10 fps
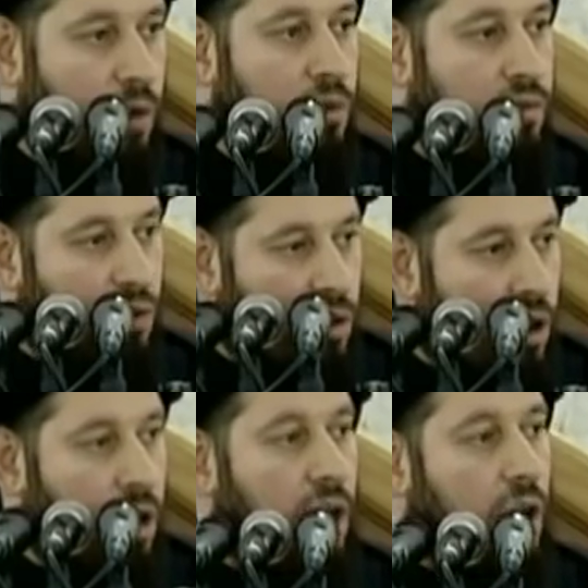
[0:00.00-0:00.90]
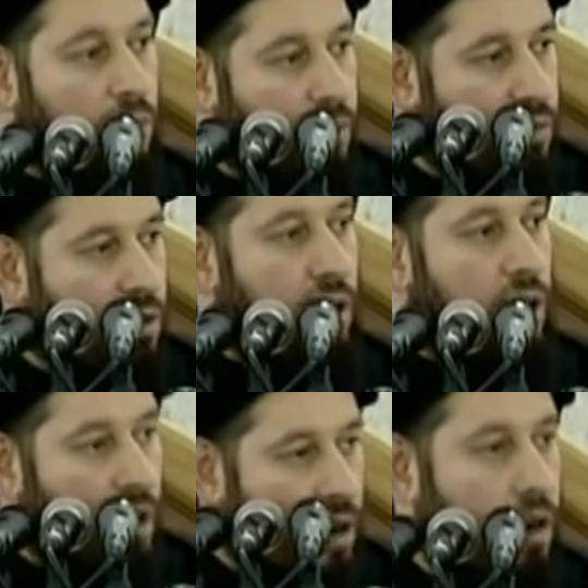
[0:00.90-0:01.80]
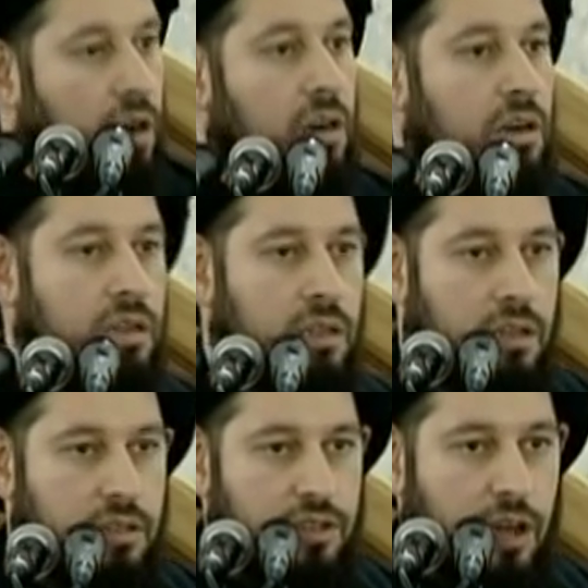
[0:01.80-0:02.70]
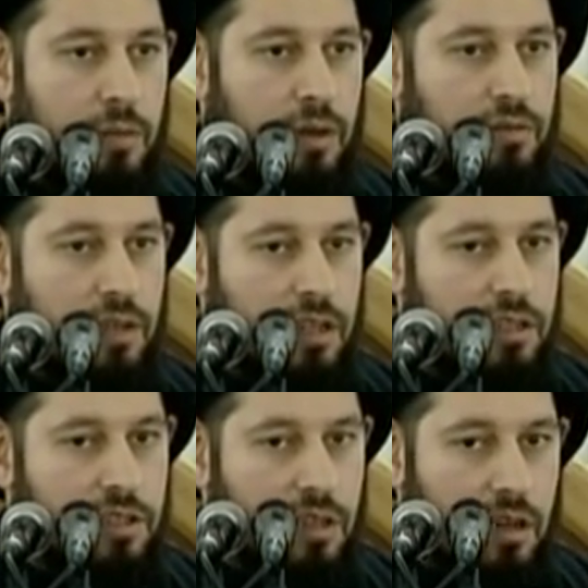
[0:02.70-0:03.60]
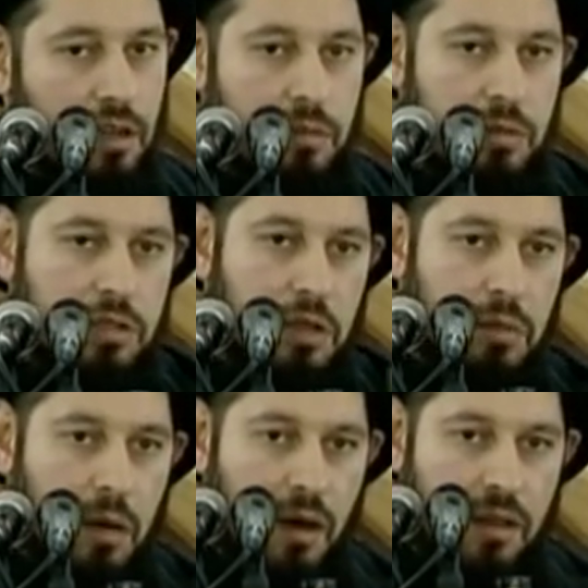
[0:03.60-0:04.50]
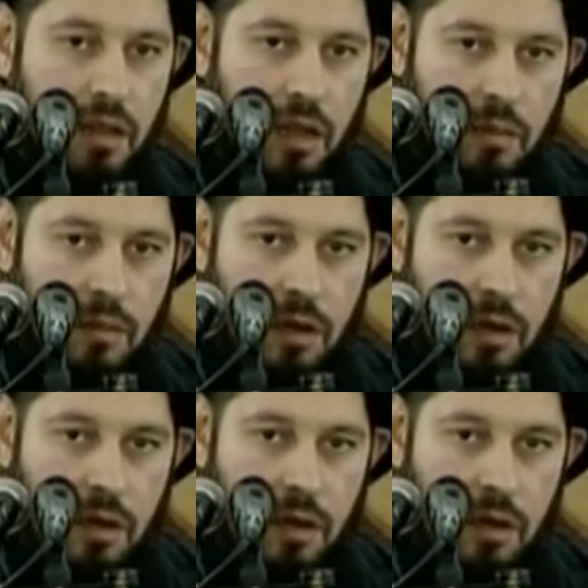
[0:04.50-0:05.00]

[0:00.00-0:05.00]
وفقهاء وفقهاء جامعون للشرائع باستحباب هذه الأعمال